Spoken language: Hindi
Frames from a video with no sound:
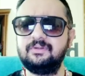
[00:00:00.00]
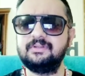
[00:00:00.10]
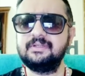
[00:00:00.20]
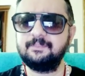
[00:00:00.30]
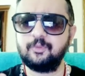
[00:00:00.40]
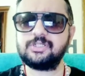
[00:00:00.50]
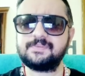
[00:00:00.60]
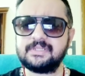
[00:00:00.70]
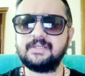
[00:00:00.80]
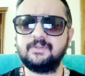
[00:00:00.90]
करो
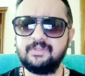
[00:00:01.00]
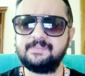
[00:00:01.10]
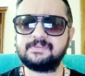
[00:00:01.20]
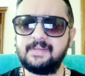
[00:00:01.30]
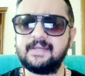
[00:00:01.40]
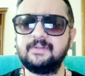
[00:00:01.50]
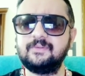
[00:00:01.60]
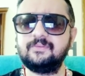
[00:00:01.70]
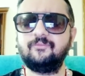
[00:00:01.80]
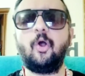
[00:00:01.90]
पुशअप्स कर लो डिप्स मार
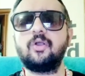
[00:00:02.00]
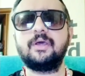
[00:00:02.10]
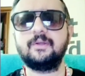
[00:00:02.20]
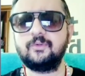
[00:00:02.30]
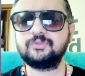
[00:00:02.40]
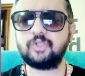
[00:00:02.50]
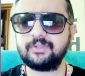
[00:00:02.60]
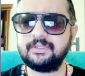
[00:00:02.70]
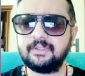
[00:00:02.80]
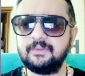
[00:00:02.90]
लो वॉक कर लो
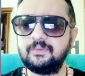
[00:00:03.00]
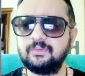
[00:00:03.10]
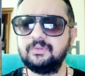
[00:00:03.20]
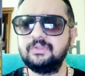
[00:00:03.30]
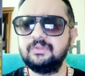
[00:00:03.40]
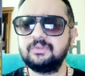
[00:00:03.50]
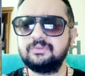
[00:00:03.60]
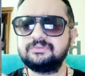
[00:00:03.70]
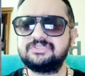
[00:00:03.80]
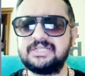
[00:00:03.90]
जॉगिंग कर लो
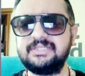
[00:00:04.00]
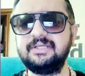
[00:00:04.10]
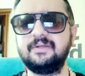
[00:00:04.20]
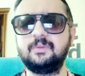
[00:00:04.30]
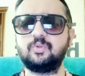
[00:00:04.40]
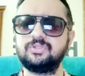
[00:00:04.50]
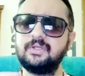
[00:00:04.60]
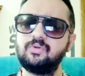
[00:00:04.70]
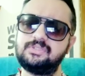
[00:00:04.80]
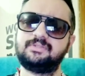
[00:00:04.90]
स्ट्रेचिंग कर लो कुछ
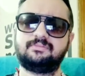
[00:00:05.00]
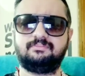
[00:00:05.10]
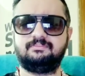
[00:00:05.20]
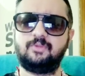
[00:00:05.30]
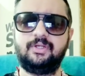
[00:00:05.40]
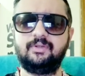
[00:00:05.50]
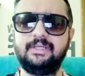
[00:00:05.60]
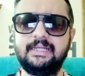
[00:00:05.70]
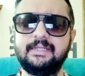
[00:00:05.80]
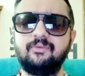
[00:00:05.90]
ना कुछ बॉडी को
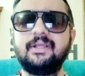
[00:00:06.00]
हिलाना